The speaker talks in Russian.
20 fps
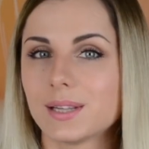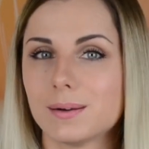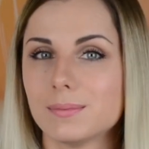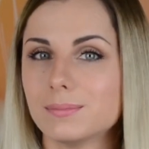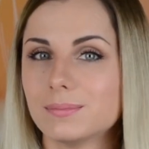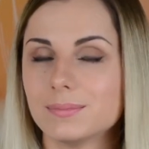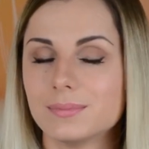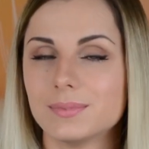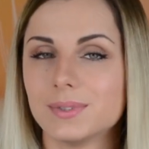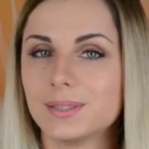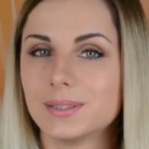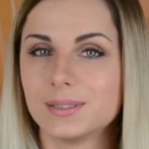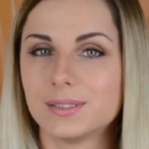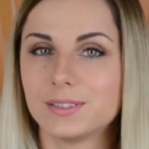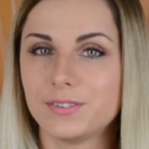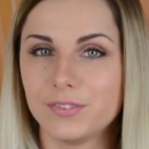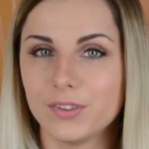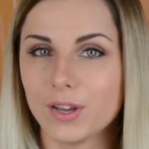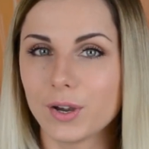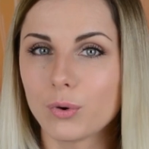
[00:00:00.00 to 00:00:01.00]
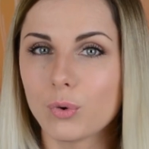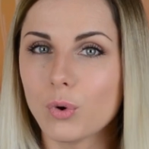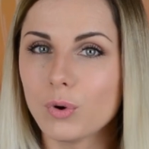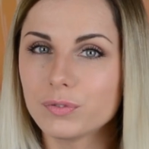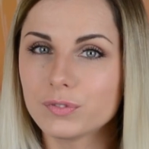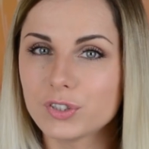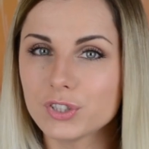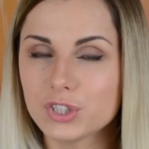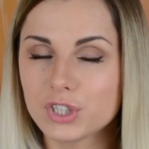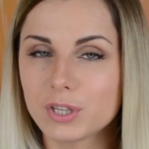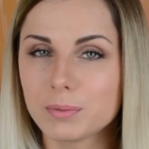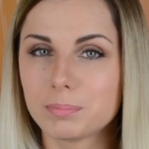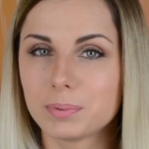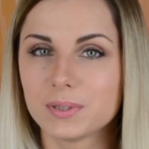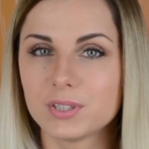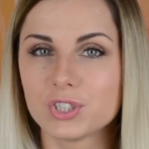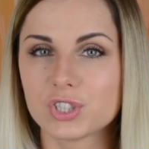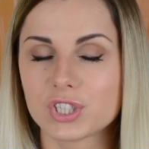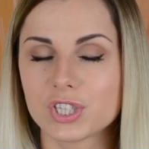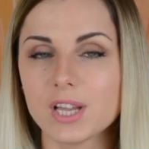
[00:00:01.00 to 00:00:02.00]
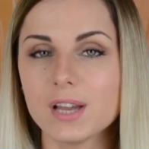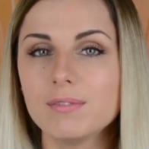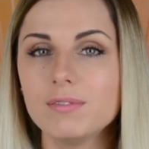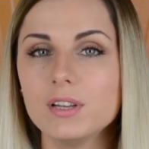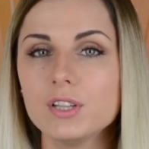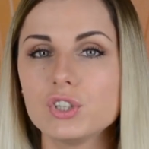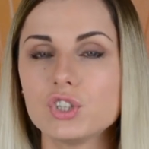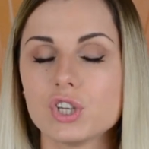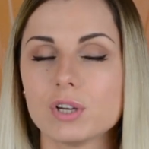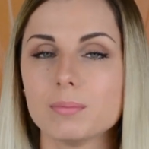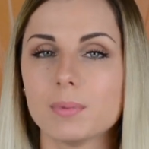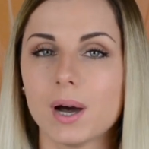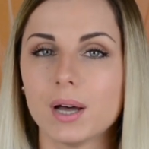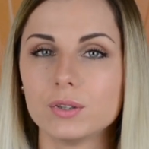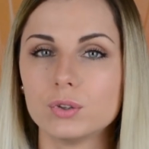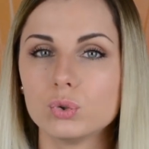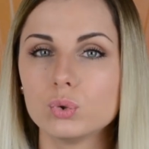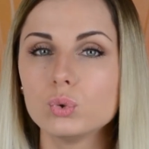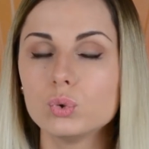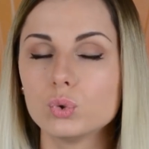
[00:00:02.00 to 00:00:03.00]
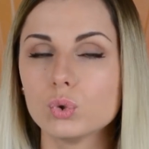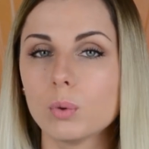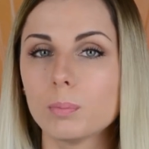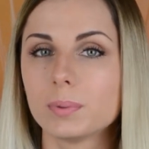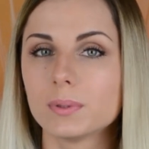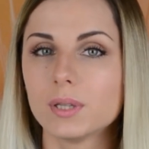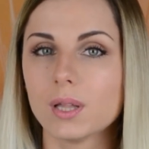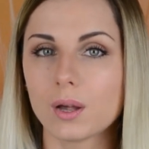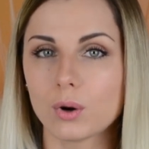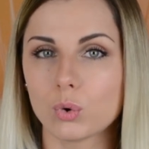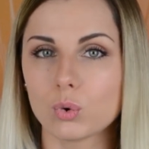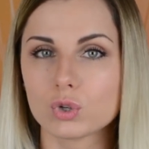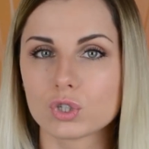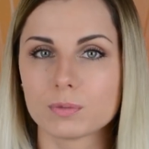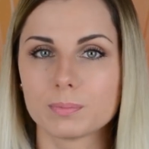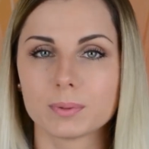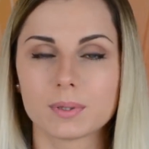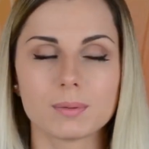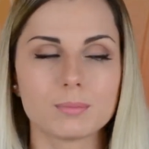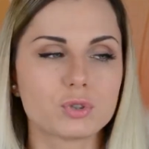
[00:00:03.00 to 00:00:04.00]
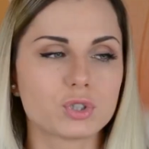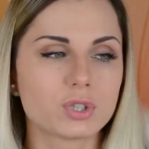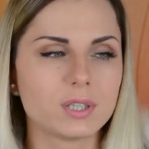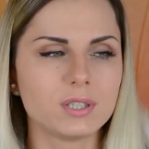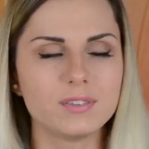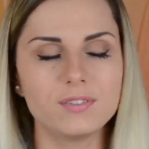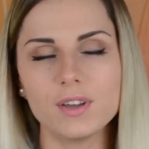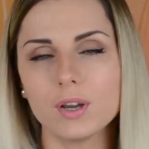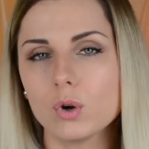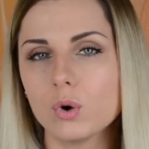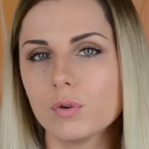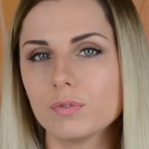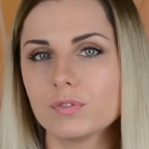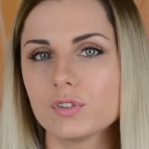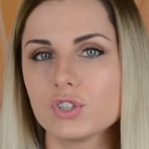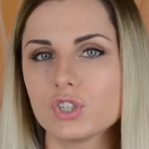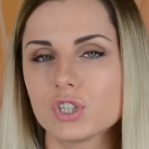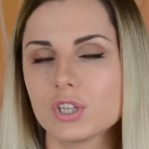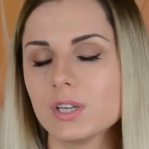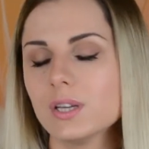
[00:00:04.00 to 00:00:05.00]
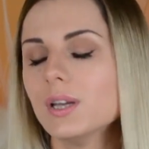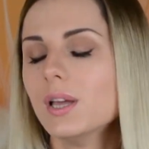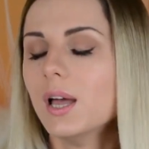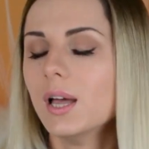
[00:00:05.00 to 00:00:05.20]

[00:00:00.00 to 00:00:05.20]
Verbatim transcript: там две кофточки подешевле, чем одну, но подороже, потому что две кофточки